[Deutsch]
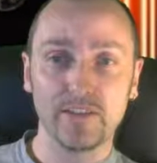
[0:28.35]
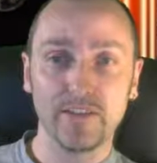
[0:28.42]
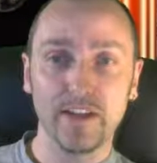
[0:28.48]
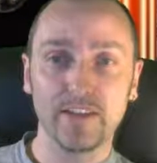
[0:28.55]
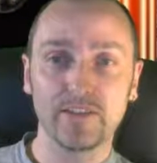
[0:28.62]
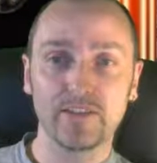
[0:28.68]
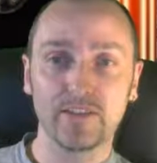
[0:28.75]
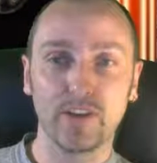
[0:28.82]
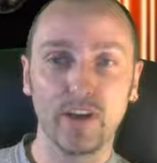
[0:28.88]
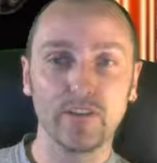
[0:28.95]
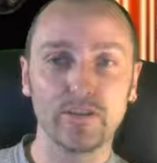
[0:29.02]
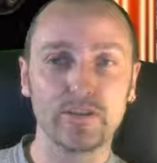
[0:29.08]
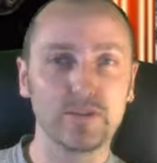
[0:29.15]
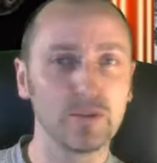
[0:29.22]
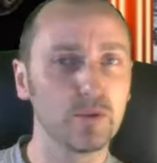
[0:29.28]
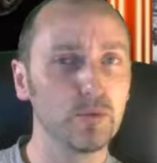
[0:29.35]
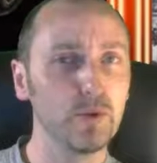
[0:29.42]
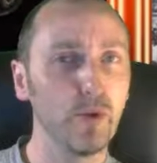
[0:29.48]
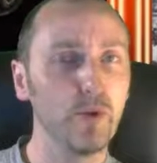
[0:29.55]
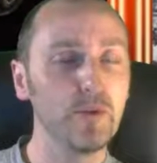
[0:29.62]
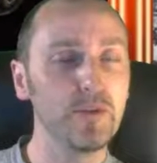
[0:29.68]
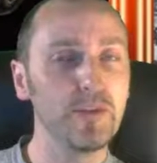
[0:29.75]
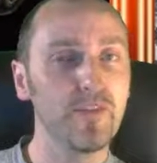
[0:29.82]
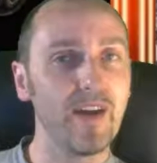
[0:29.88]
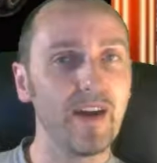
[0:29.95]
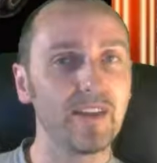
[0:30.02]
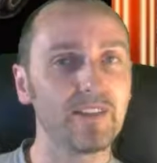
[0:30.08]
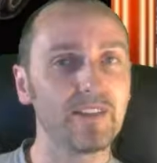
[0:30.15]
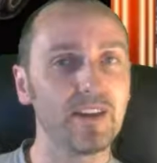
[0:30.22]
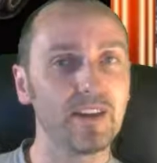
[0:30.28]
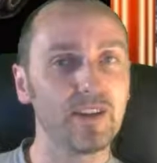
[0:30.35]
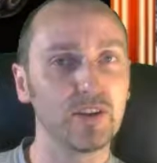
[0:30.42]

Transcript: Stats könnte es eine gute Runde werden.